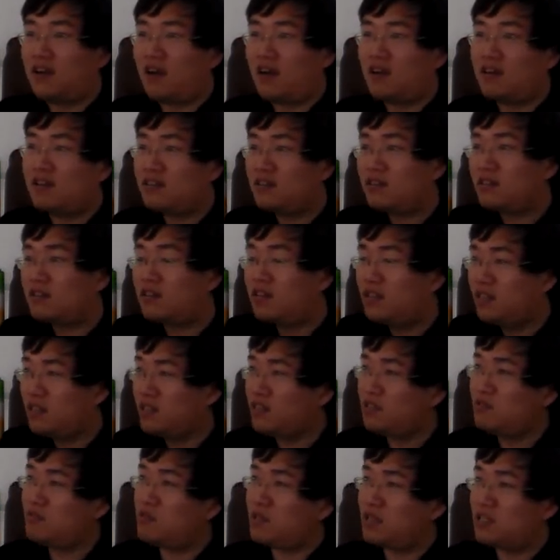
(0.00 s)
而
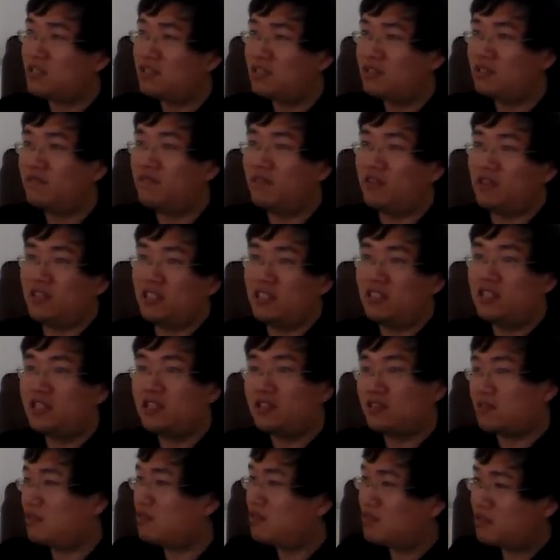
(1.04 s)
科学是否一
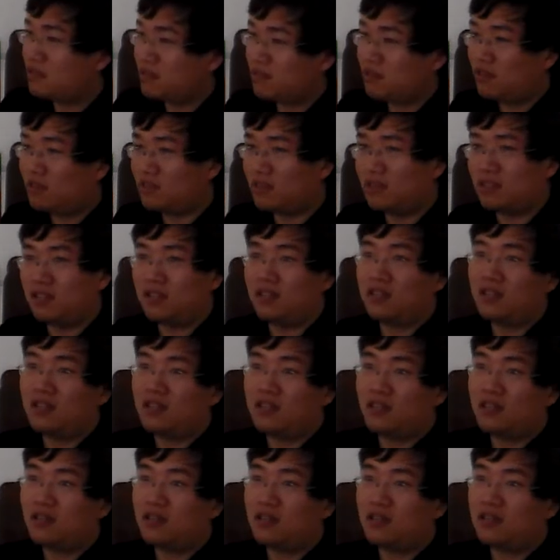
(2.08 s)
定是道德的？
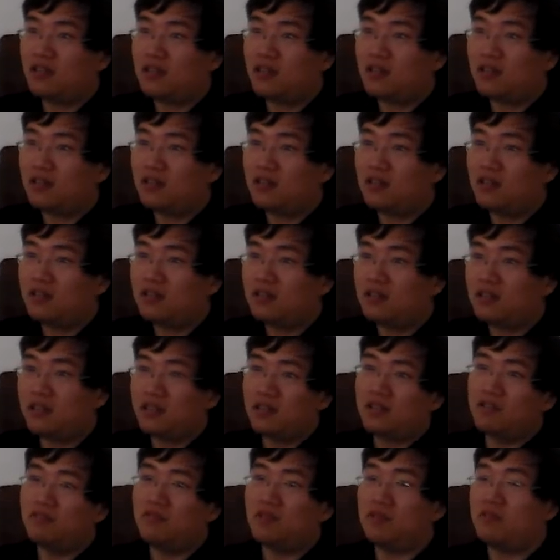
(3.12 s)

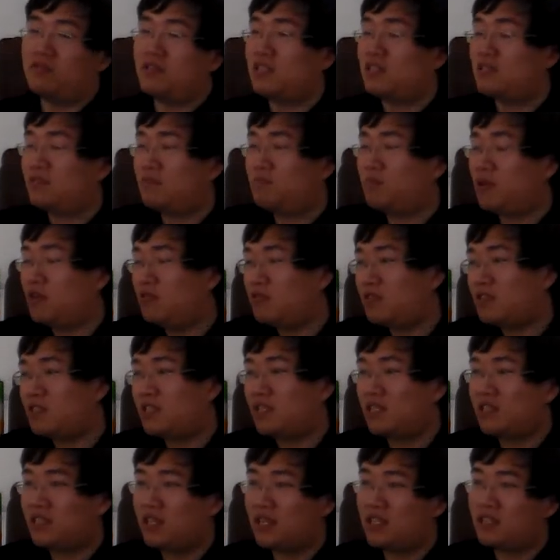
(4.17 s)
这个我觉得，包括
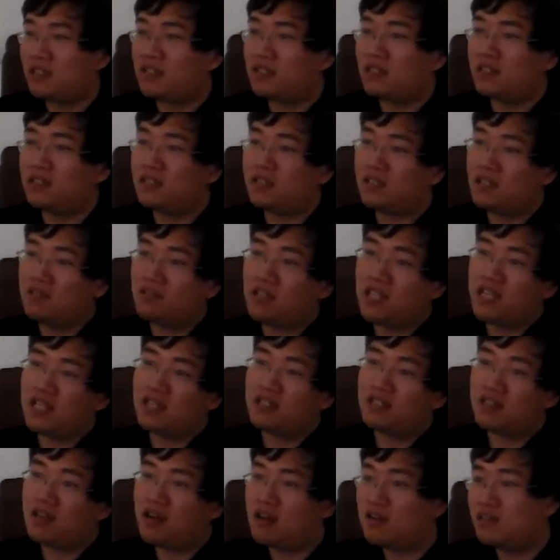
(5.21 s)
今天的这个哲学
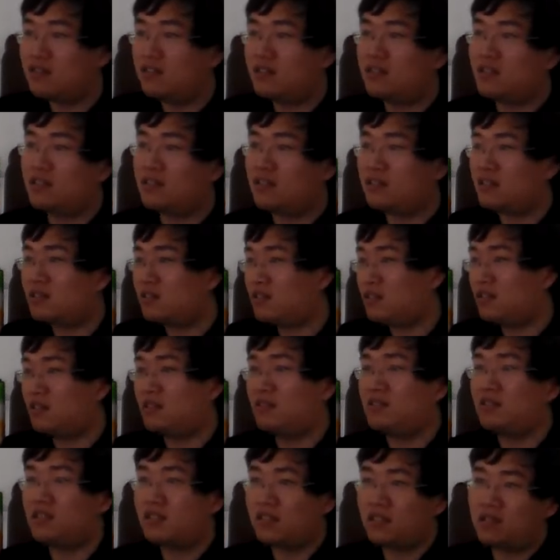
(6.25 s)
家在二十世纪以
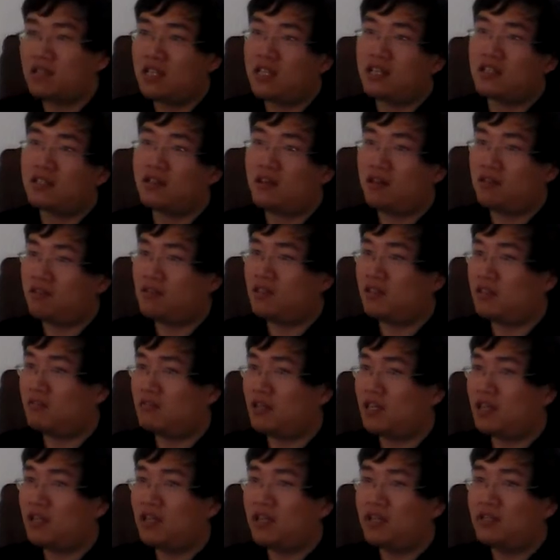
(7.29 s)
后的哲学家讨论里
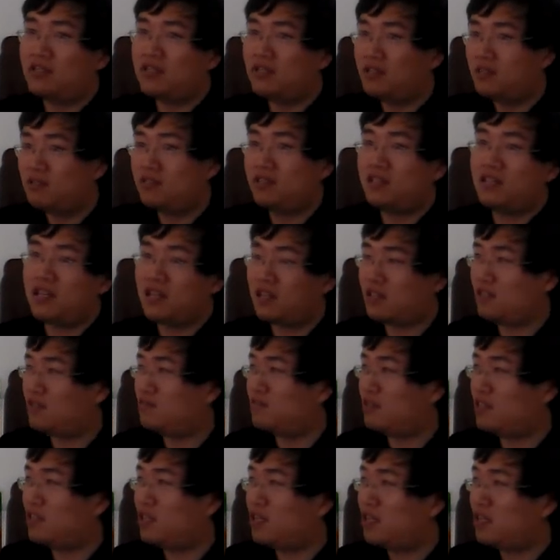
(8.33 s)
面，这都是成疑
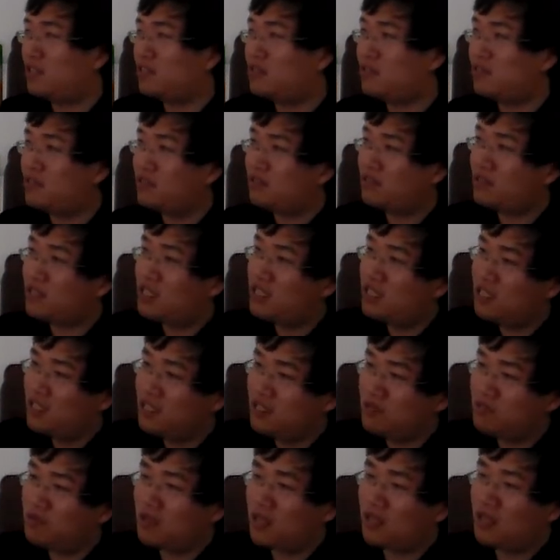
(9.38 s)
问的。就是说，
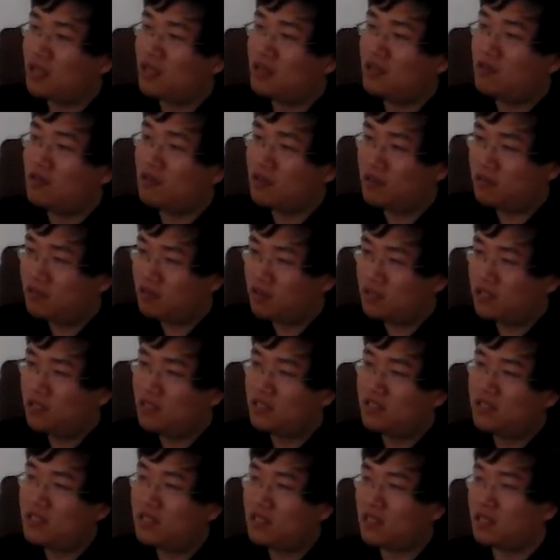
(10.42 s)
科学或者说
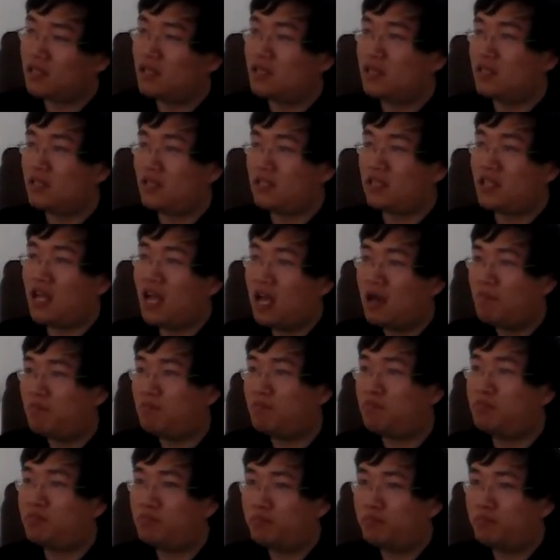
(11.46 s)
知性，它